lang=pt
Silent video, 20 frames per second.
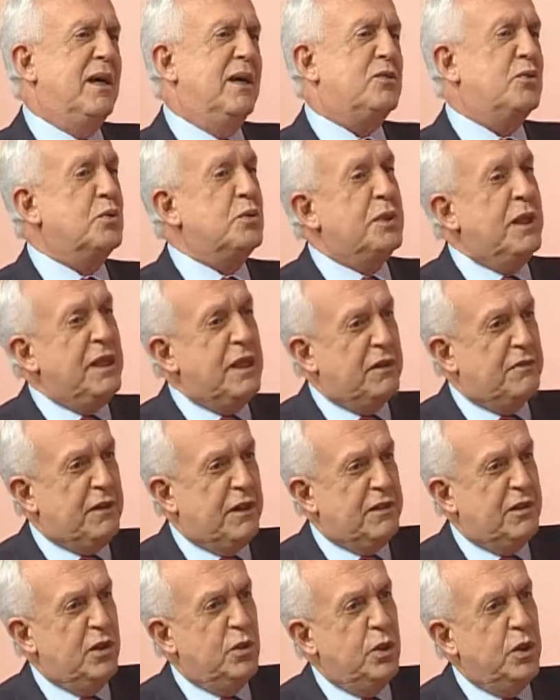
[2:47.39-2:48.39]
ajudei a
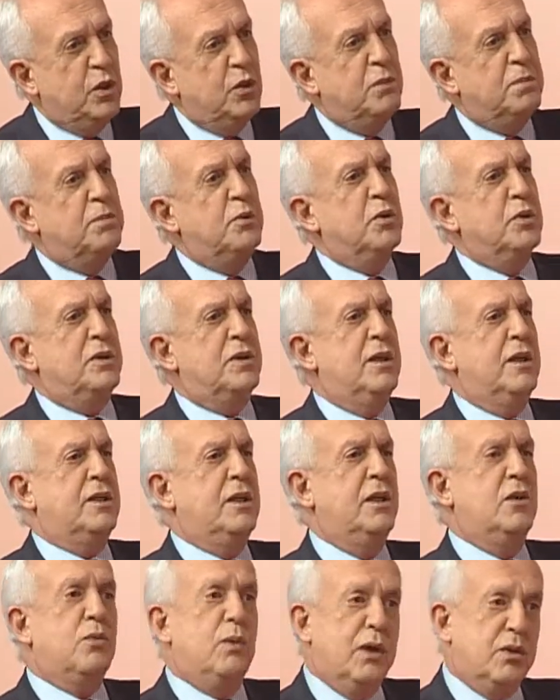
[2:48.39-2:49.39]
fazer o aeroporto
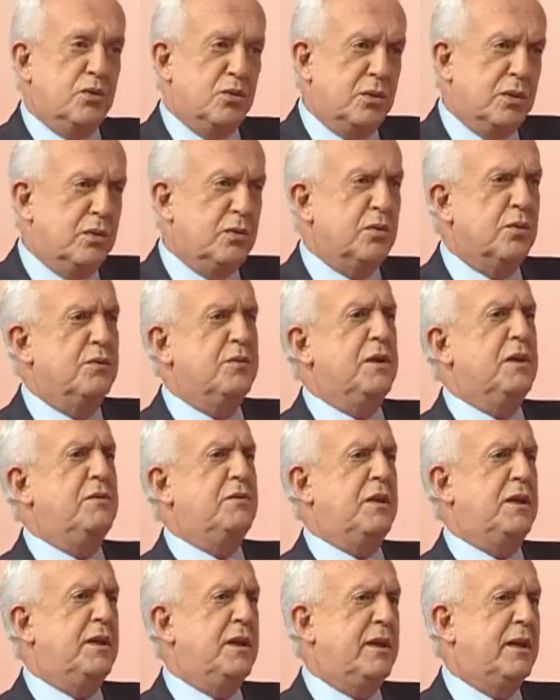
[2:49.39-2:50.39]
daqui com a ajuda do governo
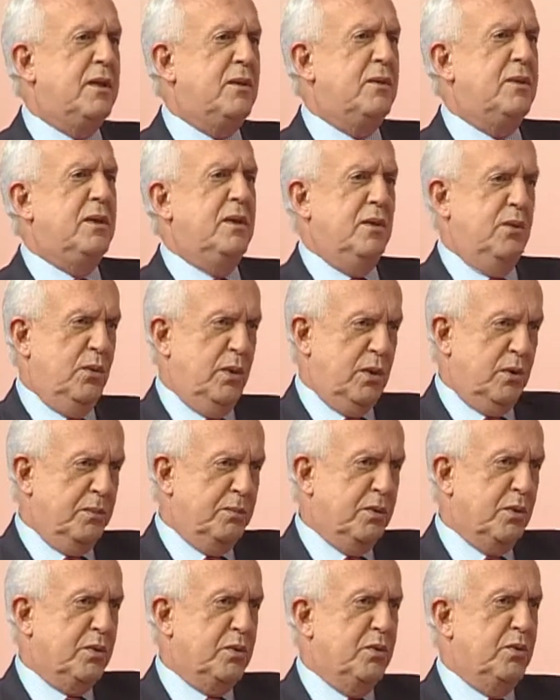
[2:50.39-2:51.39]
federal, o
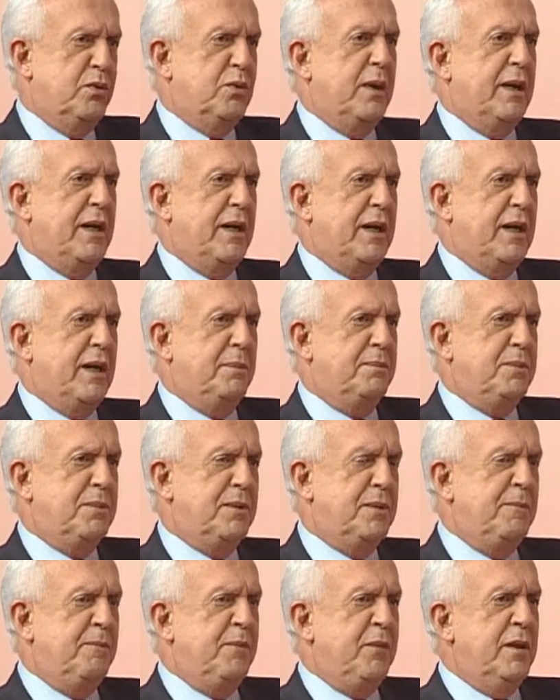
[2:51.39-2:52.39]
aeroporto dos Guararapes.